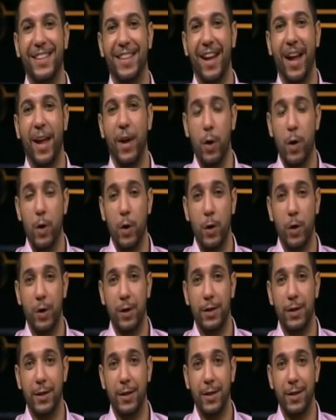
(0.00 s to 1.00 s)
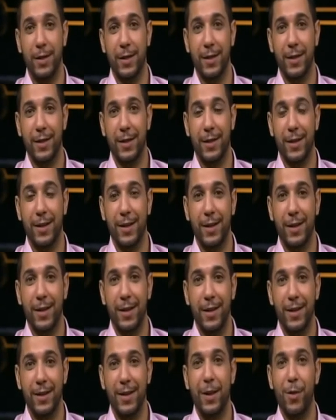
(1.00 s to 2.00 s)
الو
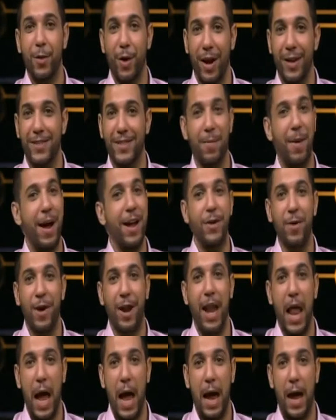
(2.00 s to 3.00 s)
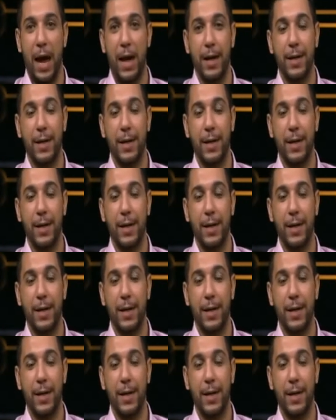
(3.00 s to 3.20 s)
الو يا نورهان سامعاني ولا لا